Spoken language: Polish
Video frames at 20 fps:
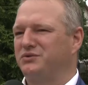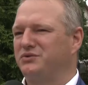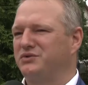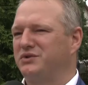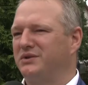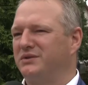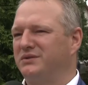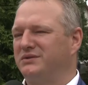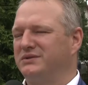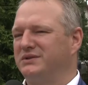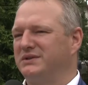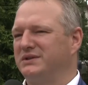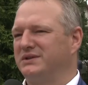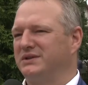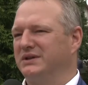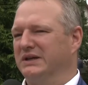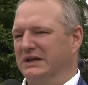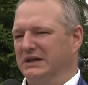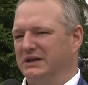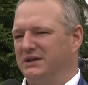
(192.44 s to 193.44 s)
dużo
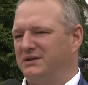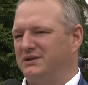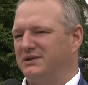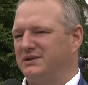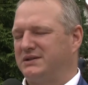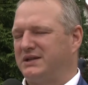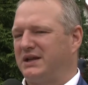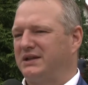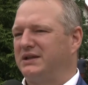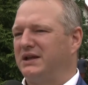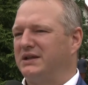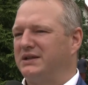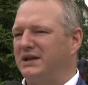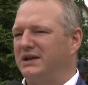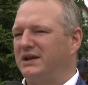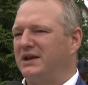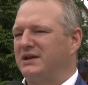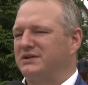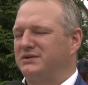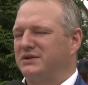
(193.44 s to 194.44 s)
straty
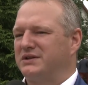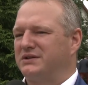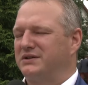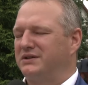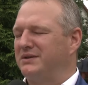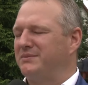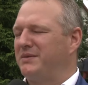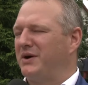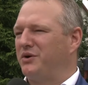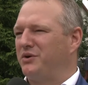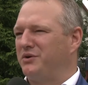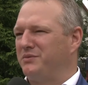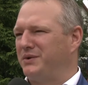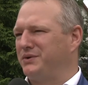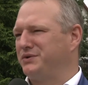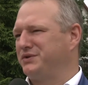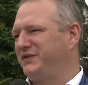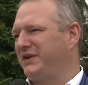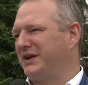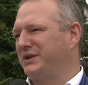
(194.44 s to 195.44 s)
energii, a z drugiej strony mało,
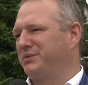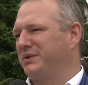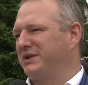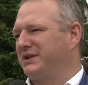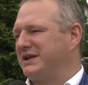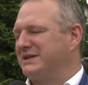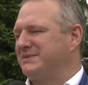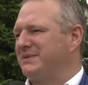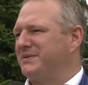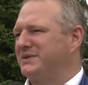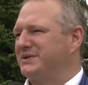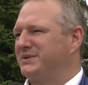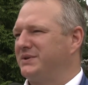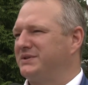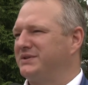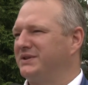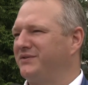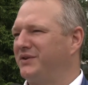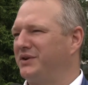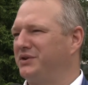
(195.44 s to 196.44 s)
mało światła. Teraz mamy
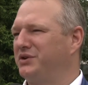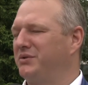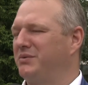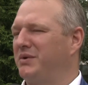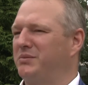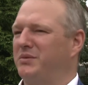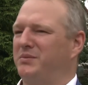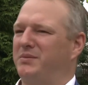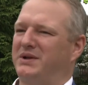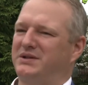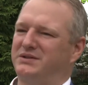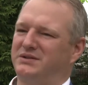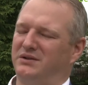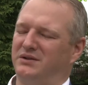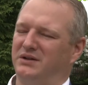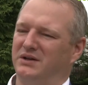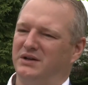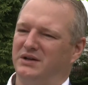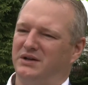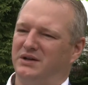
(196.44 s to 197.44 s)
sytuację odwrotną, mamy bardzo
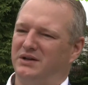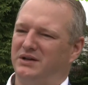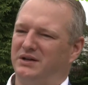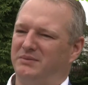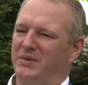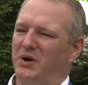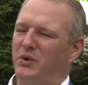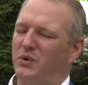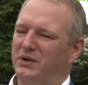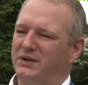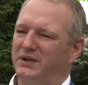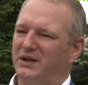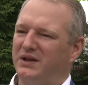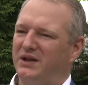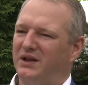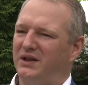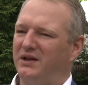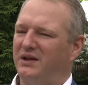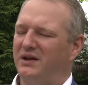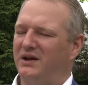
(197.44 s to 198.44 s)
mało
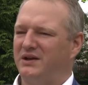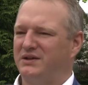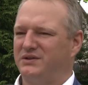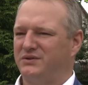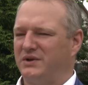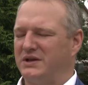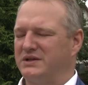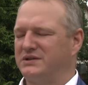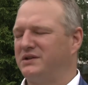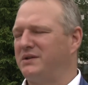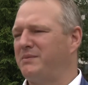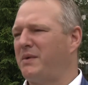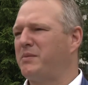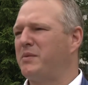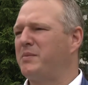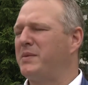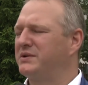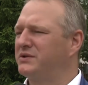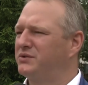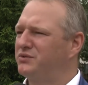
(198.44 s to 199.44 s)
energii, a z drugiej strony mamy
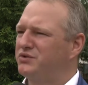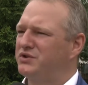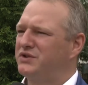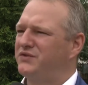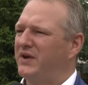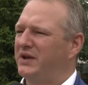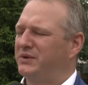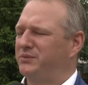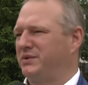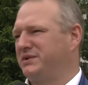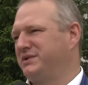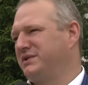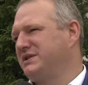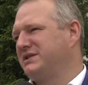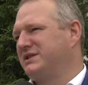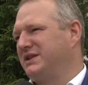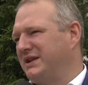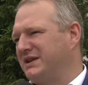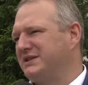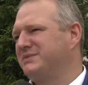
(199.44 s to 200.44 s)
bardzo dużo światła, co
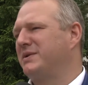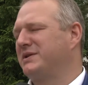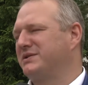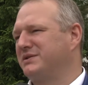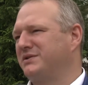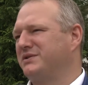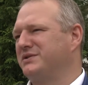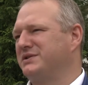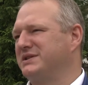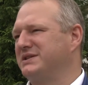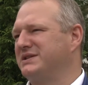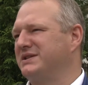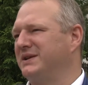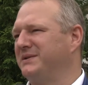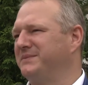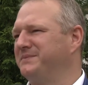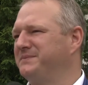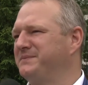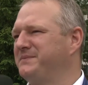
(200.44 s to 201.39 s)
jest dla nas bardzo korzystne.